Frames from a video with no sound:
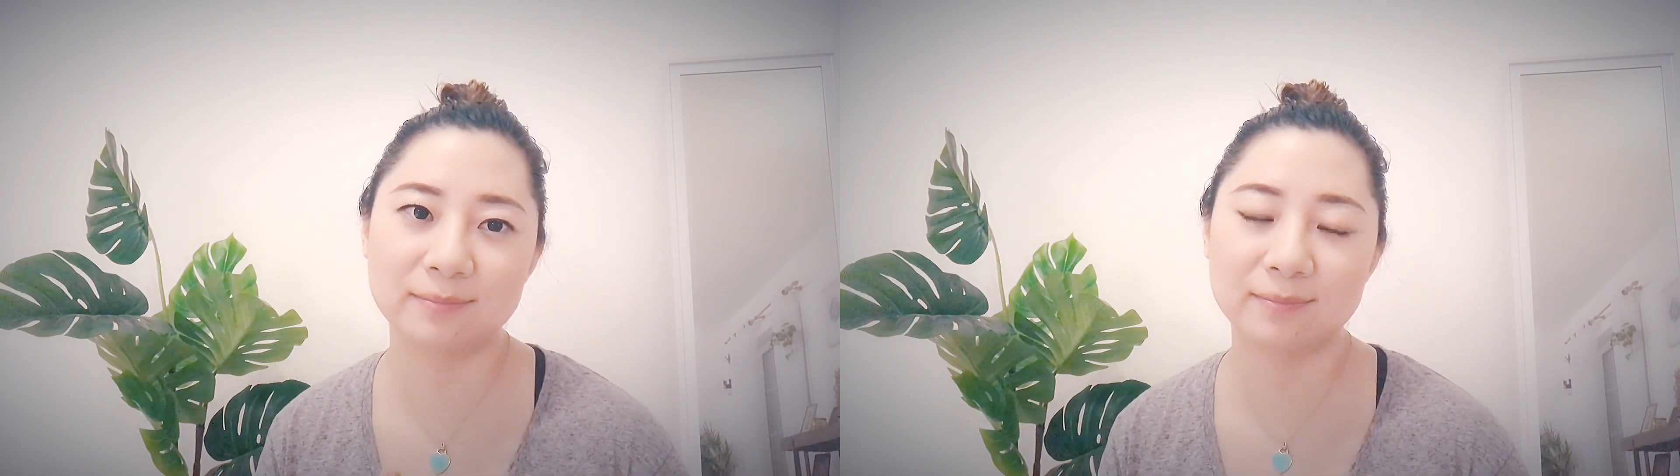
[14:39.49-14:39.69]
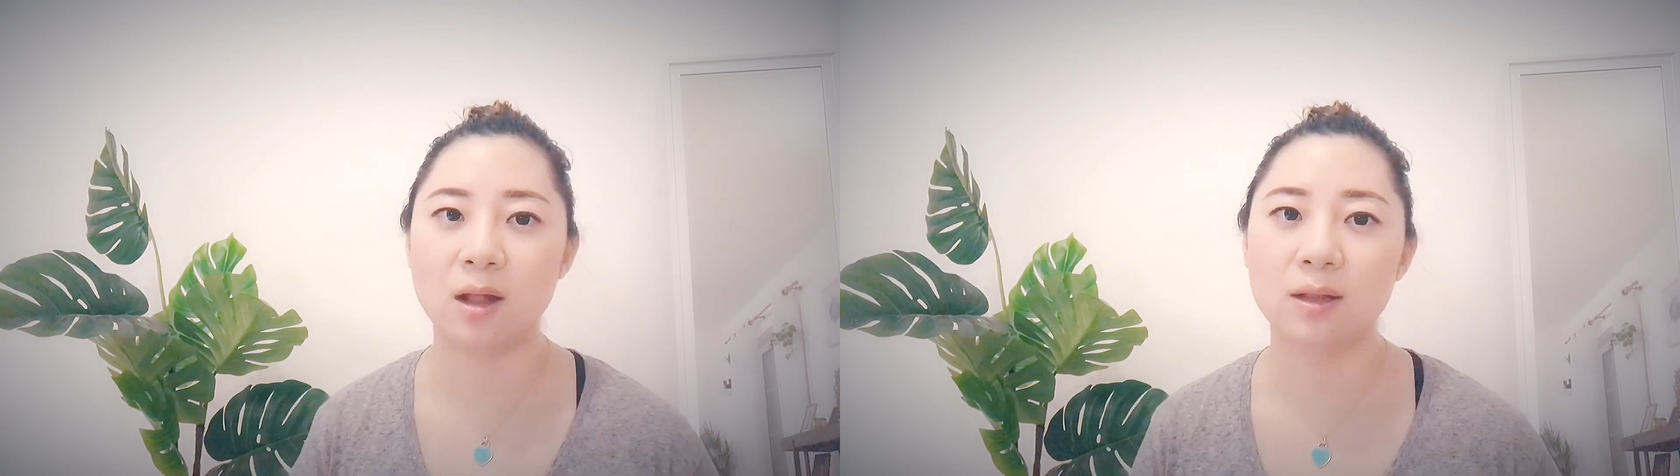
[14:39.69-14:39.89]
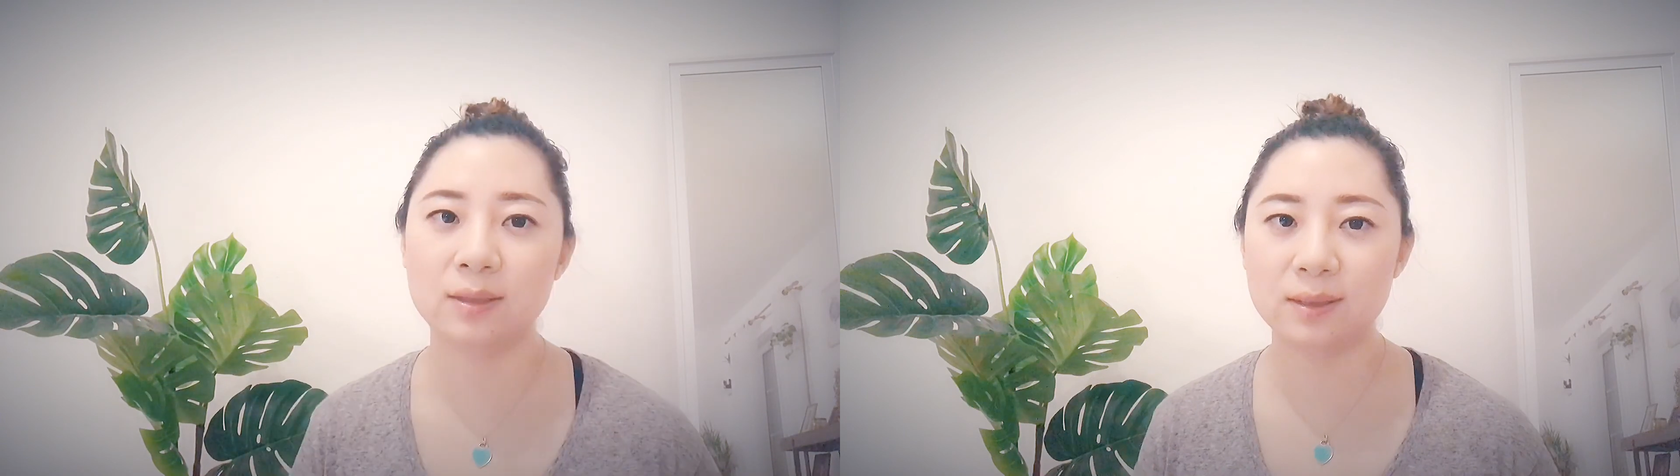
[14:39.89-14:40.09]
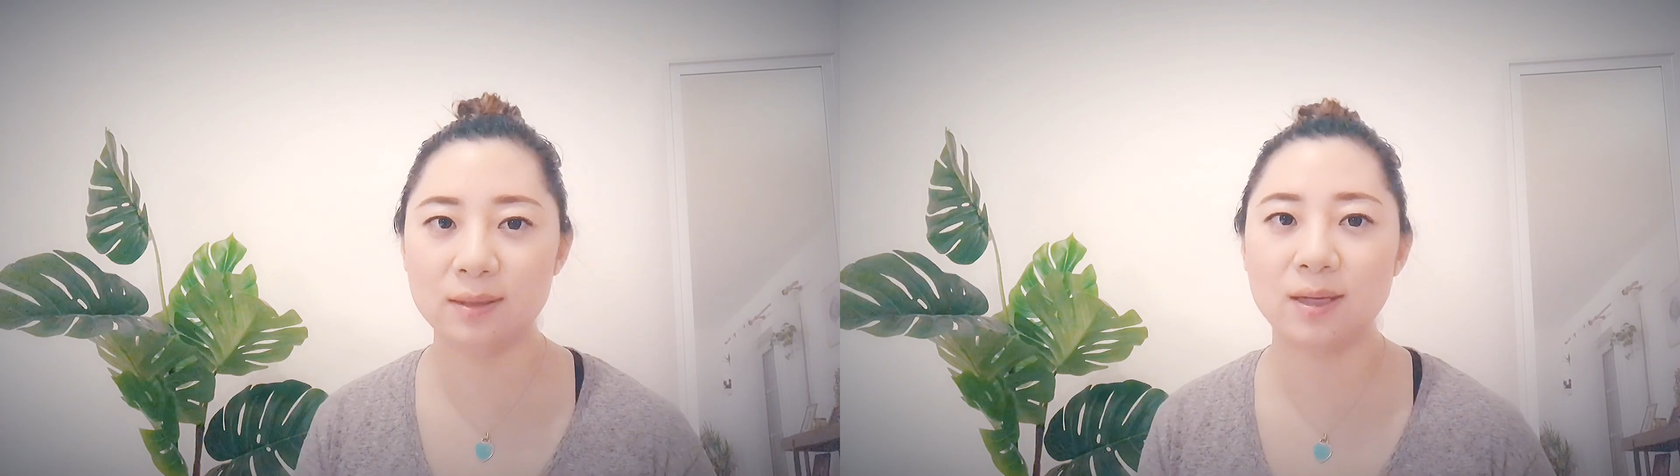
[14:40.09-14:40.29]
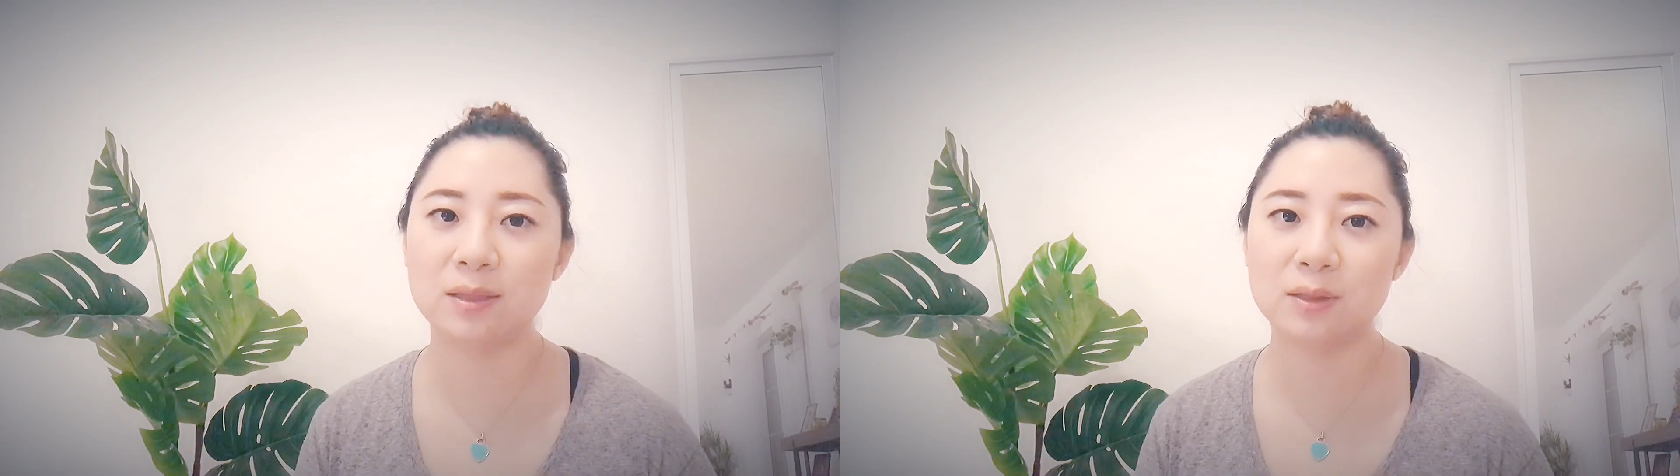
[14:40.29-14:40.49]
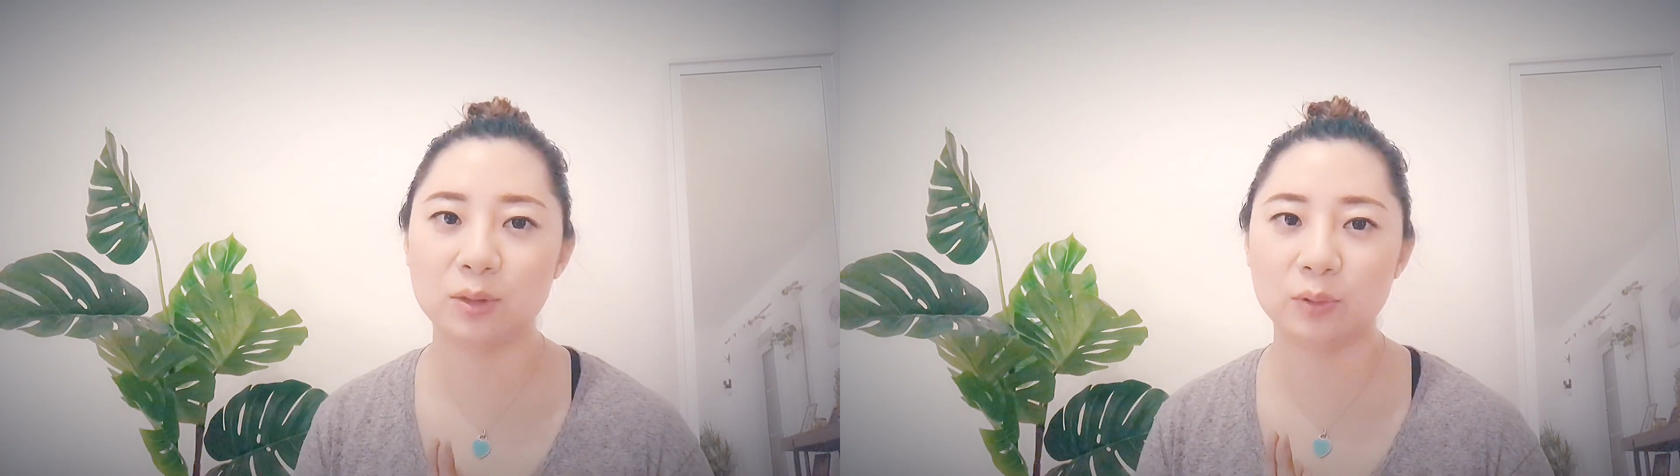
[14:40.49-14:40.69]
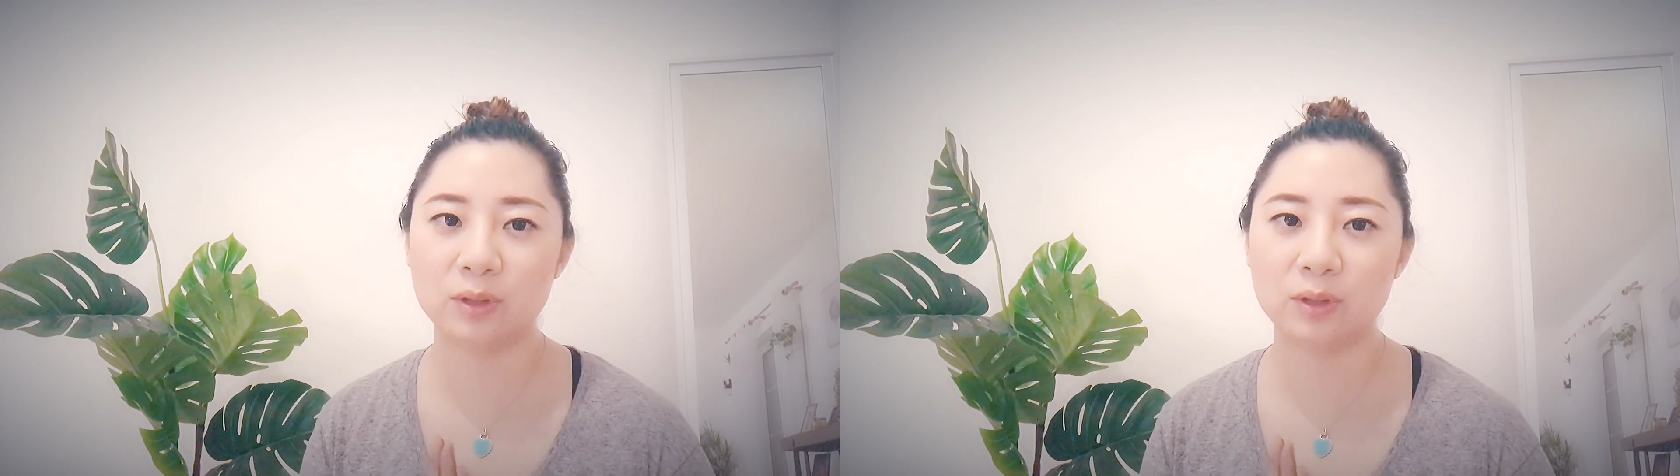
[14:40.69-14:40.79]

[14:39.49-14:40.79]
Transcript: 好了，今天就